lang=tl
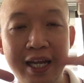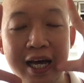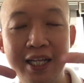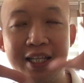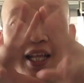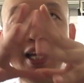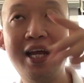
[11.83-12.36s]

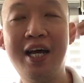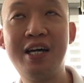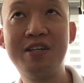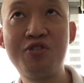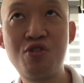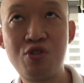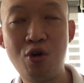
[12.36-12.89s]
natin
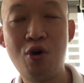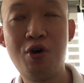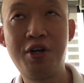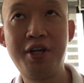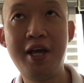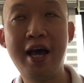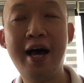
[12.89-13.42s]
ang
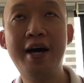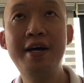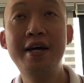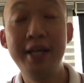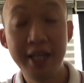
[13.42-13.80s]
storya